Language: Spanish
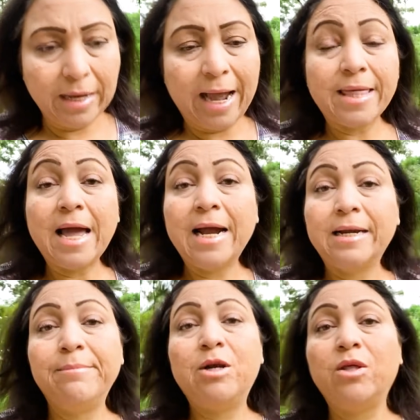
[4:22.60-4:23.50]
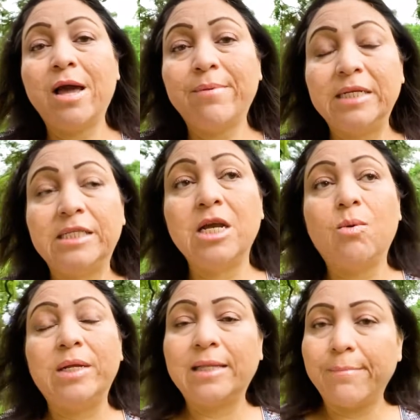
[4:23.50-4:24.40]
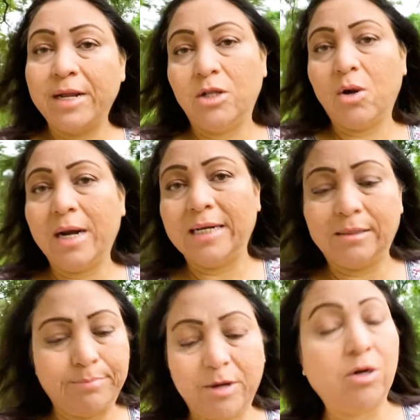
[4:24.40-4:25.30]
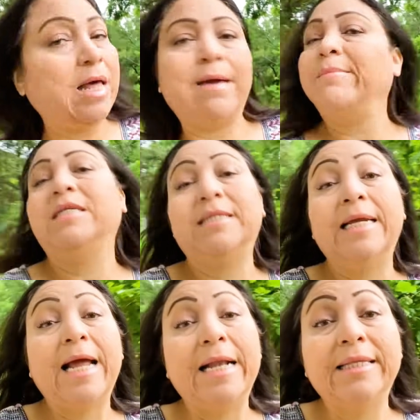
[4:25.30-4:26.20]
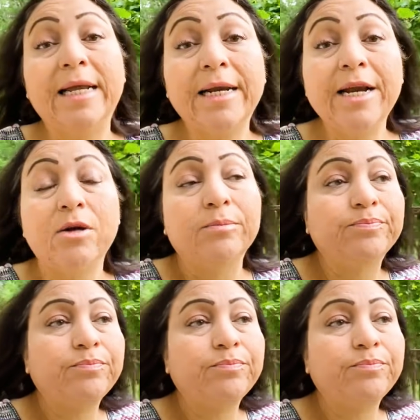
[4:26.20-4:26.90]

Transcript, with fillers: Cada acre me lo daba en 50 mil dólares, pero nada más era el terreno.